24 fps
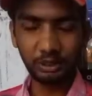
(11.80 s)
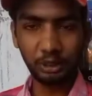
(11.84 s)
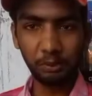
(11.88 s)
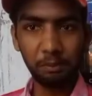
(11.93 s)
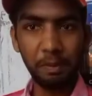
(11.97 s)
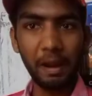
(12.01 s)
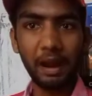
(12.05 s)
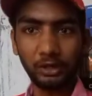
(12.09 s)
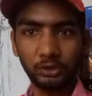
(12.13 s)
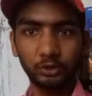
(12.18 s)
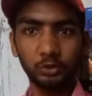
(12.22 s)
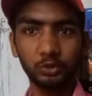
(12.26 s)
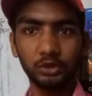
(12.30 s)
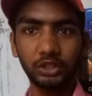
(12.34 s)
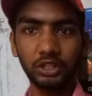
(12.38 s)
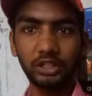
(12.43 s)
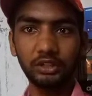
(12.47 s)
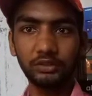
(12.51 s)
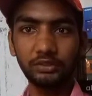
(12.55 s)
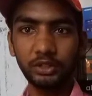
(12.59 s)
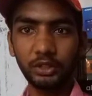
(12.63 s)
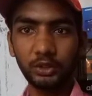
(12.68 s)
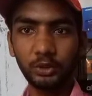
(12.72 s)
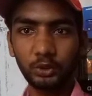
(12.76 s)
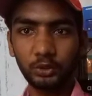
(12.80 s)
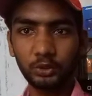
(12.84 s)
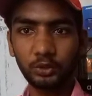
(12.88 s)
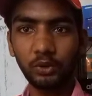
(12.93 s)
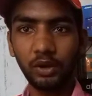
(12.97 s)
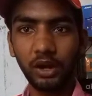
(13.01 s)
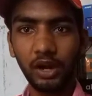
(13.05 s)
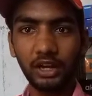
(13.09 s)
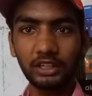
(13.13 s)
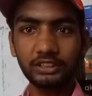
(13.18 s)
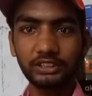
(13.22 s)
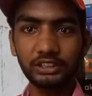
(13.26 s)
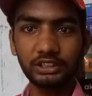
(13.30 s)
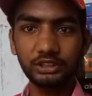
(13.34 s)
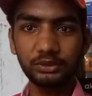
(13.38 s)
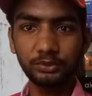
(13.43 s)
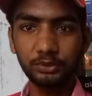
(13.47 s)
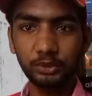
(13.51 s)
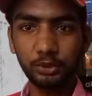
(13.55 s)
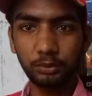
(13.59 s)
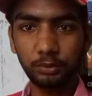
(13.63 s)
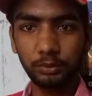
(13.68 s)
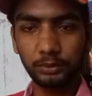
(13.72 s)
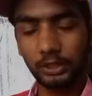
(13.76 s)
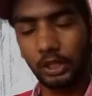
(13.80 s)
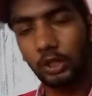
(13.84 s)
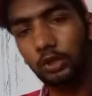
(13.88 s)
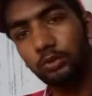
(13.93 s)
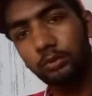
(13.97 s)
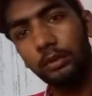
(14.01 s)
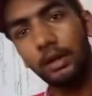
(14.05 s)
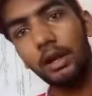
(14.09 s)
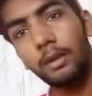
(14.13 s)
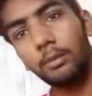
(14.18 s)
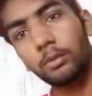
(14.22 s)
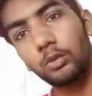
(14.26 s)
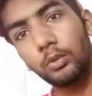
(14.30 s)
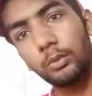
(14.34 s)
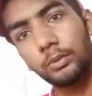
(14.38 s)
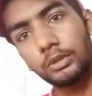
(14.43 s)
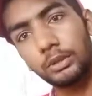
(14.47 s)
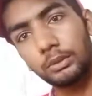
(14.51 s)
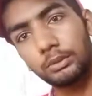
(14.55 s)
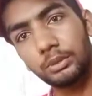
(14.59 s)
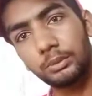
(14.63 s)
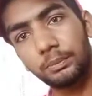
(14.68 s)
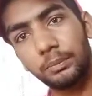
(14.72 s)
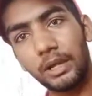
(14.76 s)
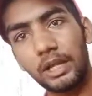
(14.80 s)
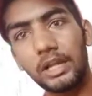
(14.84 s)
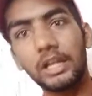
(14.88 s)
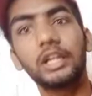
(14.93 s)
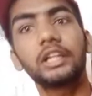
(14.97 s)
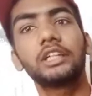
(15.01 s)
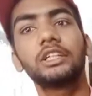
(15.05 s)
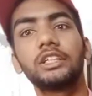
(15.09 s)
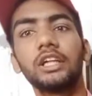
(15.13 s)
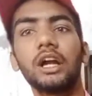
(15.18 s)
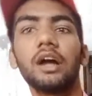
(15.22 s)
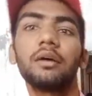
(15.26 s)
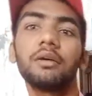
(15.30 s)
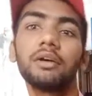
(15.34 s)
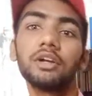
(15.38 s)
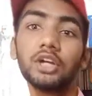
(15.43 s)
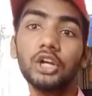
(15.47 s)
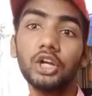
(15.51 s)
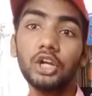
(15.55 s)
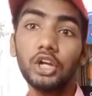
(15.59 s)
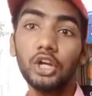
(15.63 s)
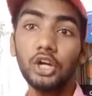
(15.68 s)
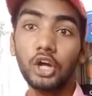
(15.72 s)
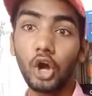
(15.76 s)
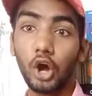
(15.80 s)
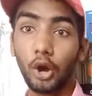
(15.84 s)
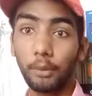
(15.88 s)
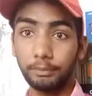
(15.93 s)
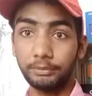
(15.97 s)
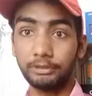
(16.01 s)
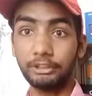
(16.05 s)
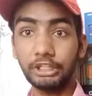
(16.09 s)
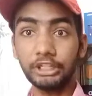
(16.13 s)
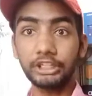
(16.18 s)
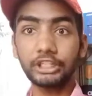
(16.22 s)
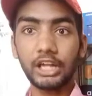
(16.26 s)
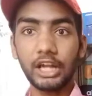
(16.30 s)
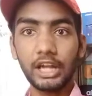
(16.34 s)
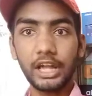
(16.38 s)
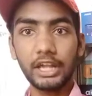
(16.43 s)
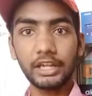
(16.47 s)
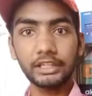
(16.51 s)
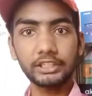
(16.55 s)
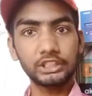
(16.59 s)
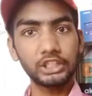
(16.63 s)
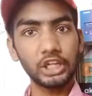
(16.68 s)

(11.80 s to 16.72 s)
welcome back to another video so आज की इस वीडियो में बता दूं मैं आपको सबसे पहले क्या अपडेट आया है